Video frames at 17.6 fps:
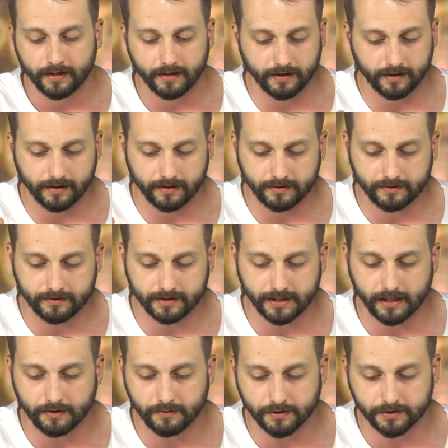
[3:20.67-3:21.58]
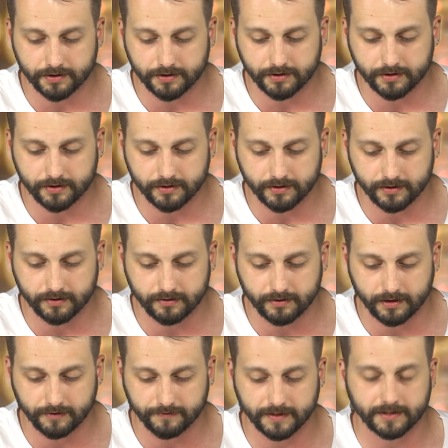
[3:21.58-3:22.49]
E, całość
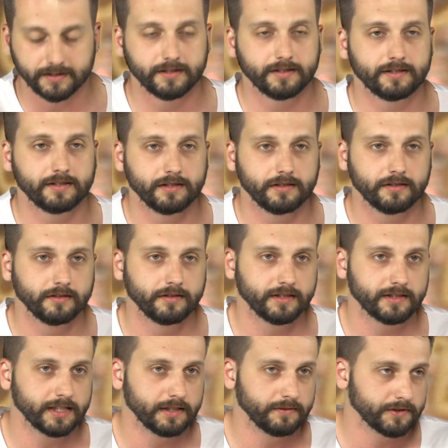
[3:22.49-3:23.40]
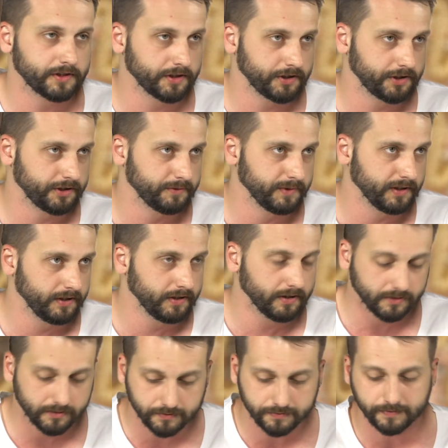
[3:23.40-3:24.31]
e, inwestycji to niecałe 6
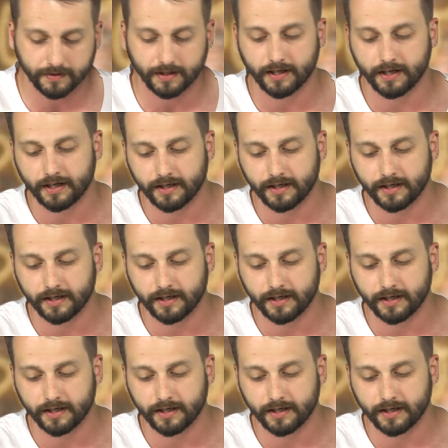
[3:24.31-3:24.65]
milionów,